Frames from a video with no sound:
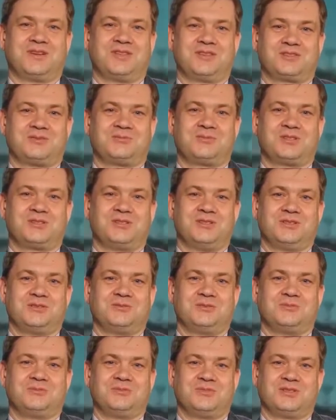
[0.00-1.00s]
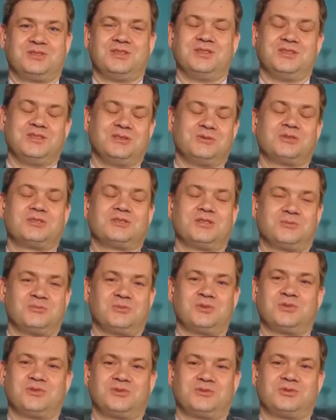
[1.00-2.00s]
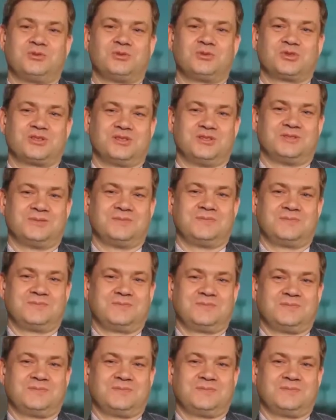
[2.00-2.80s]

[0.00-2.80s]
конечно, преследует, идет за мной всю жизнь.